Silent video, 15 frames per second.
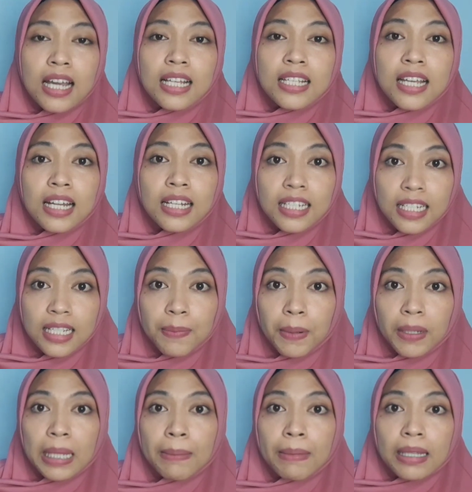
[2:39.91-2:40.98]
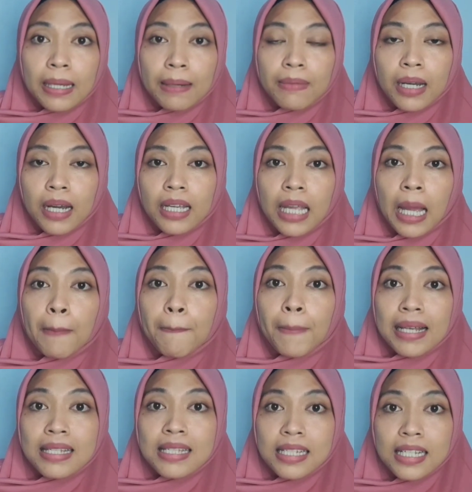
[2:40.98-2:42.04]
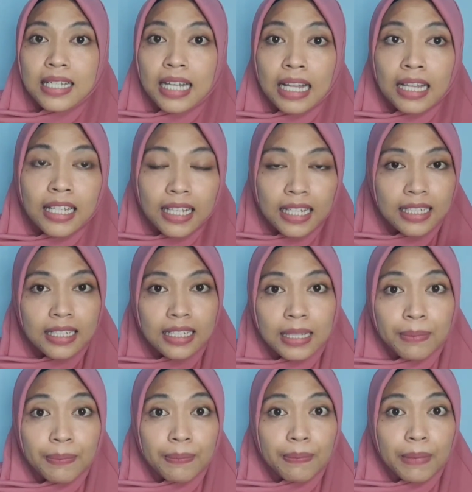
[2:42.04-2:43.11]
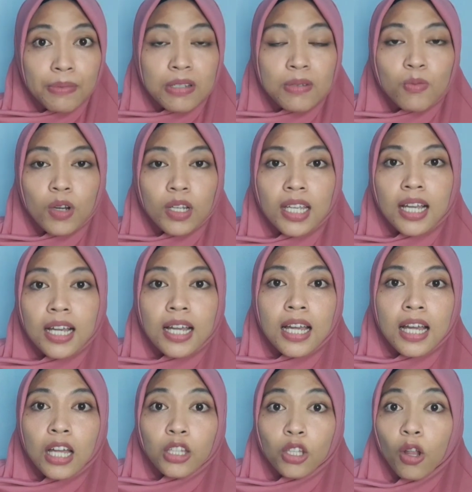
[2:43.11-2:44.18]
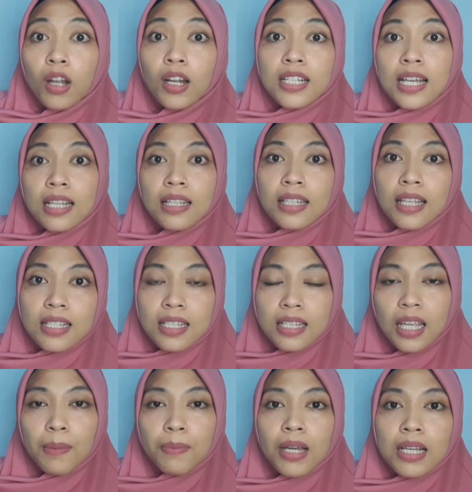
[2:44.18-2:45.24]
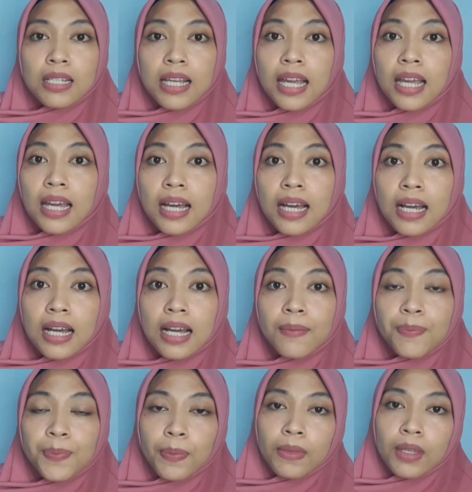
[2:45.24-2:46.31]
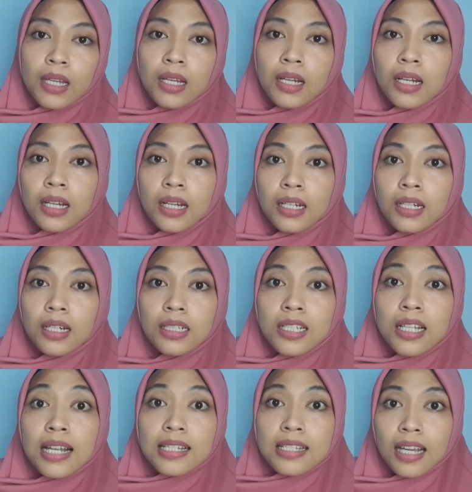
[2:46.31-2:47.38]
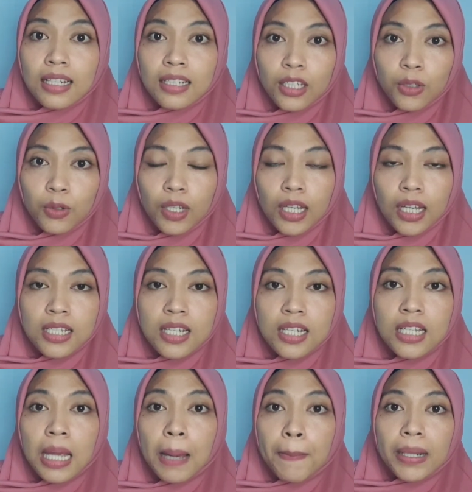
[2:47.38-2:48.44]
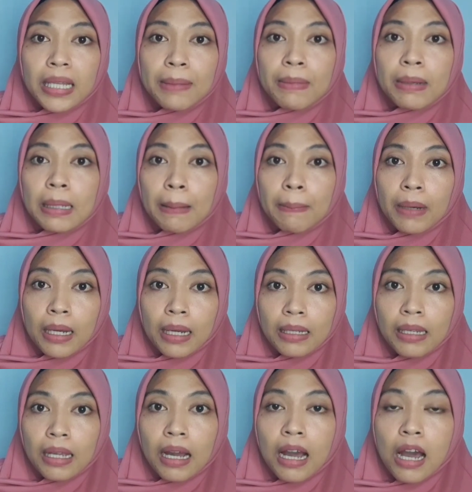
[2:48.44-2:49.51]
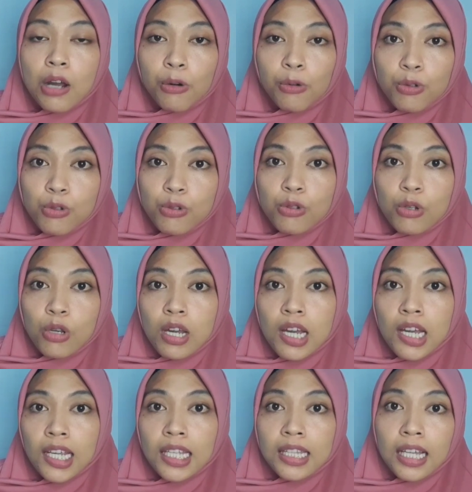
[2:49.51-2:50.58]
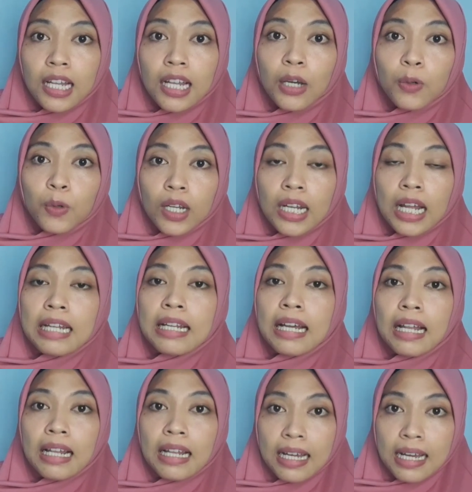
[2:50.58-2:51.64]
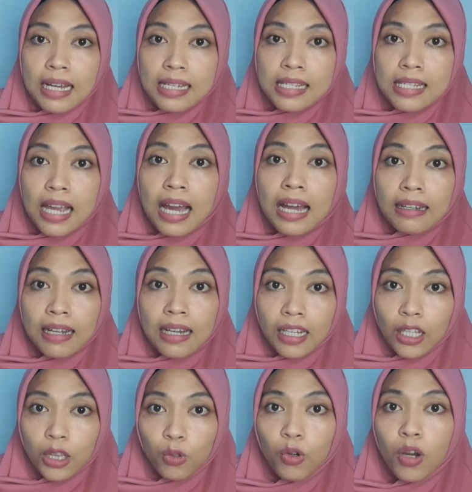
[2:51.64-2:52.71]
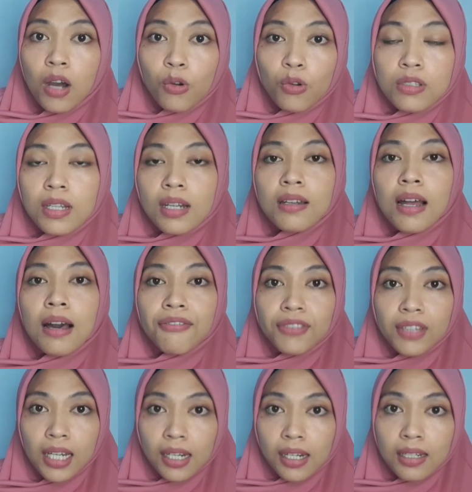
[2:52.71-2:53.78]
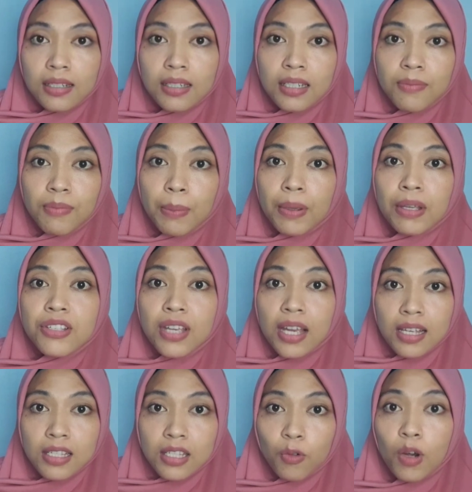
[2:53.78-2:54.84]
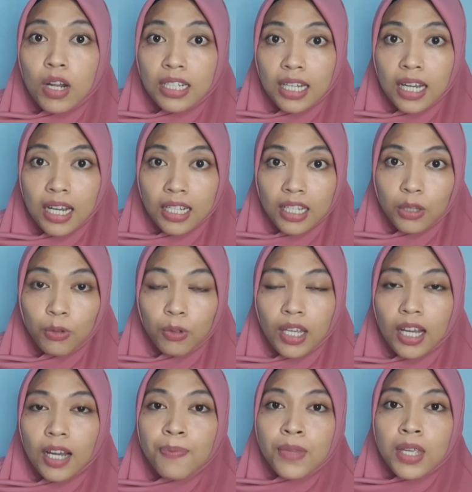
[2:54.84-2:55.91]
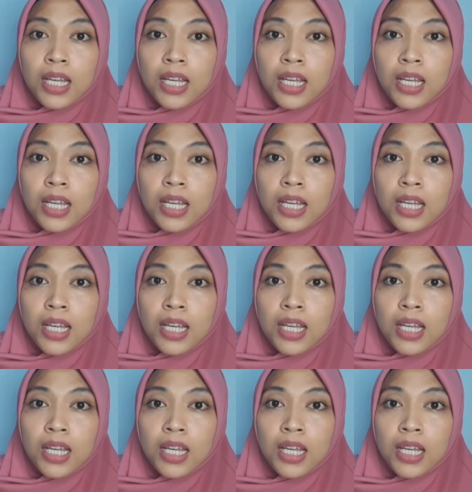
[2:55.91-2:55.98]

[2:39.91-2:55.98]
Jadi, pertama-tama yang pasti nanti uh, mam semuanya tolong dicatat ya setiap yang saya uh, jelaskan gitu ya. Jadi, yang pertama-tama yang harus kita lakukan adalah si anak itu harus terdaftar di BPJS keluarga gitu ya.